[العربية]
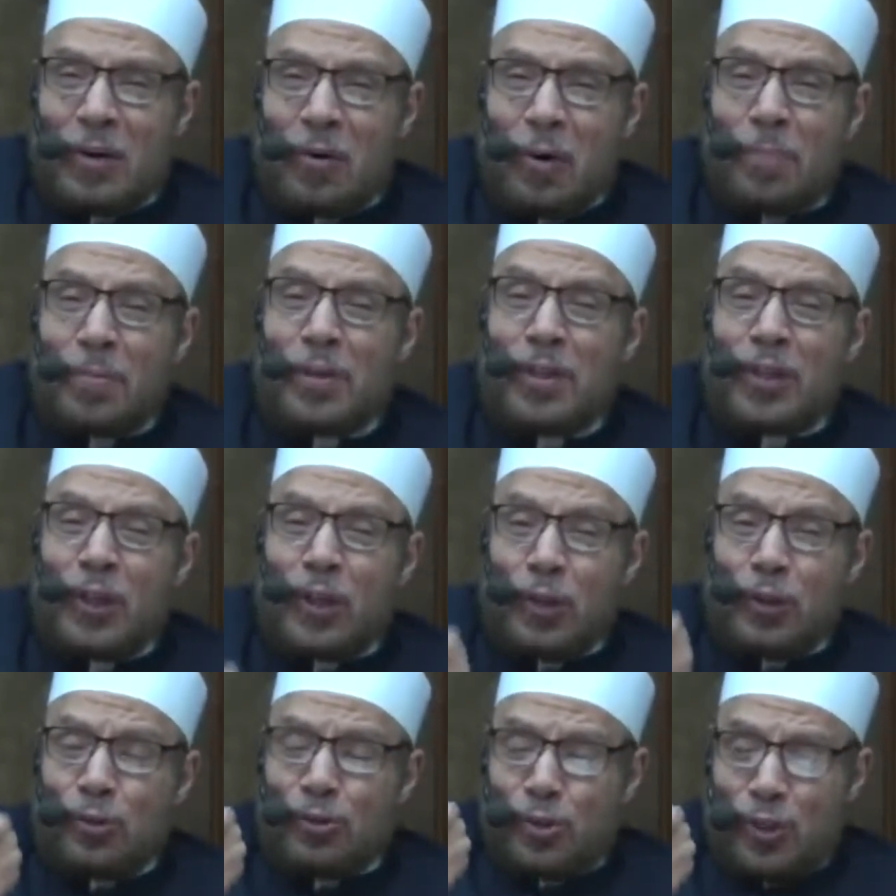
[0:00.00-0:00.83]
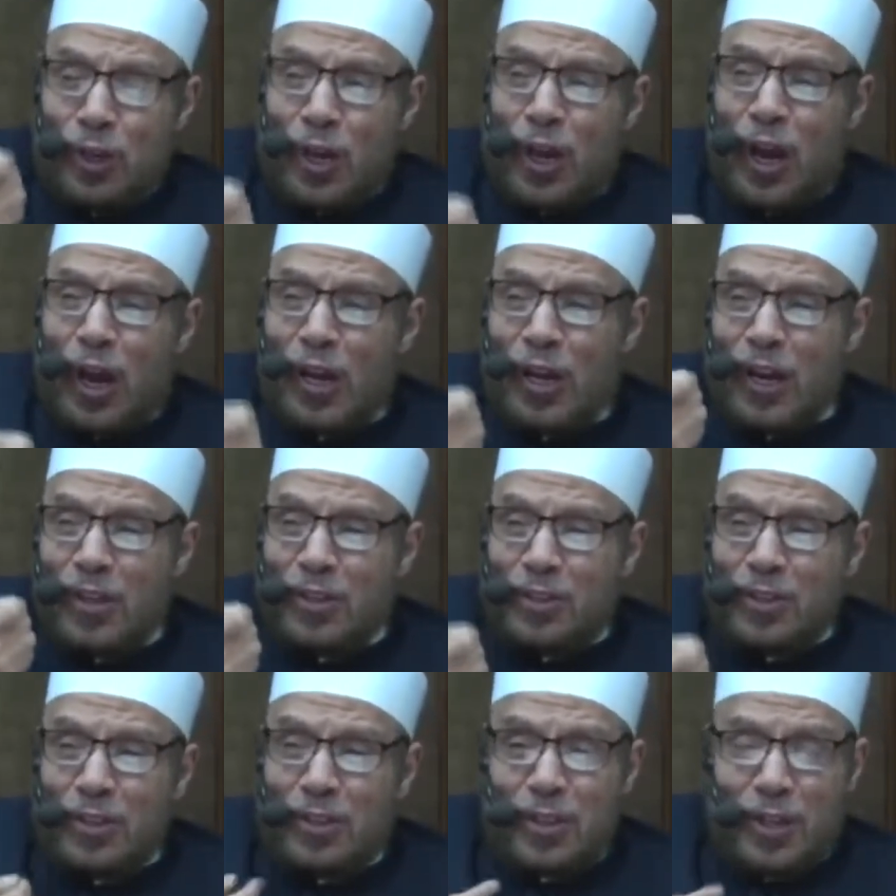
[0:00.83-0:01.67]
ومن حرصها على
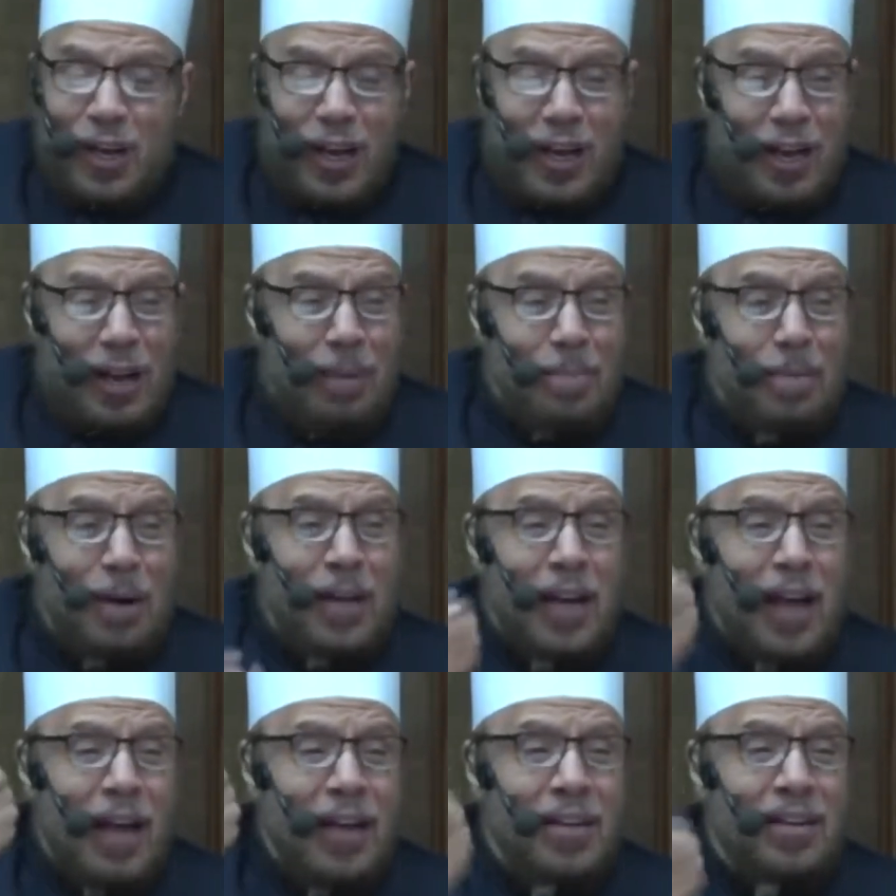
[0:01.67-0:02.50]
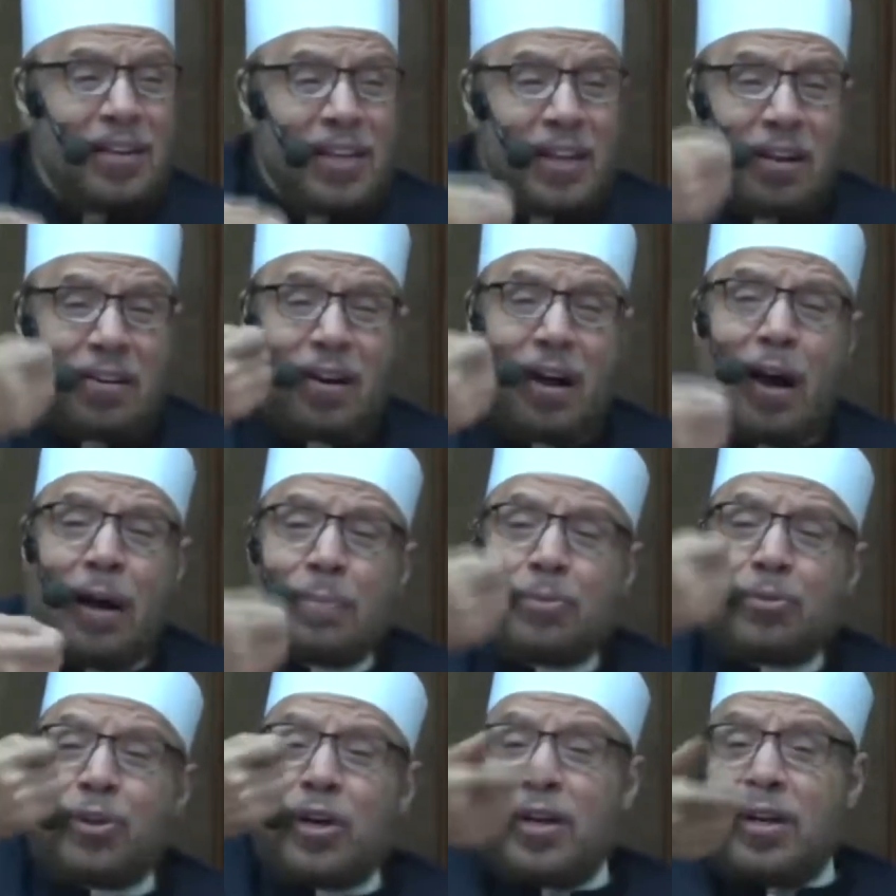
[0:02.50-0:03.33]
دينها من أنت
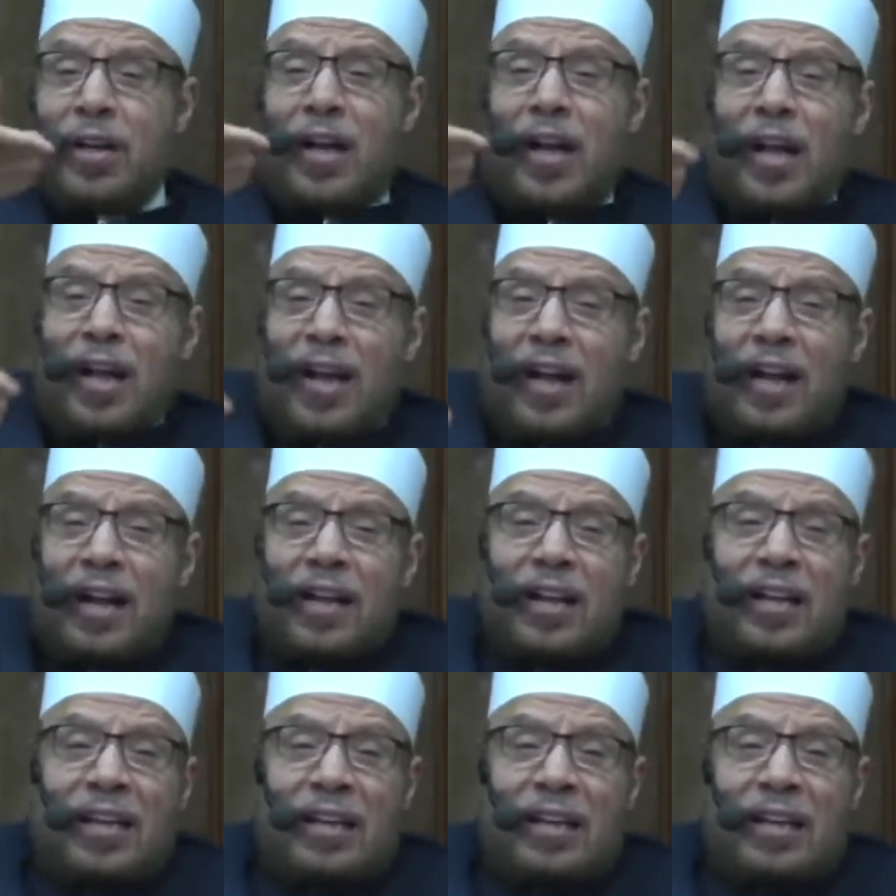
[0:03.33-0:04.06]
يرحمك الله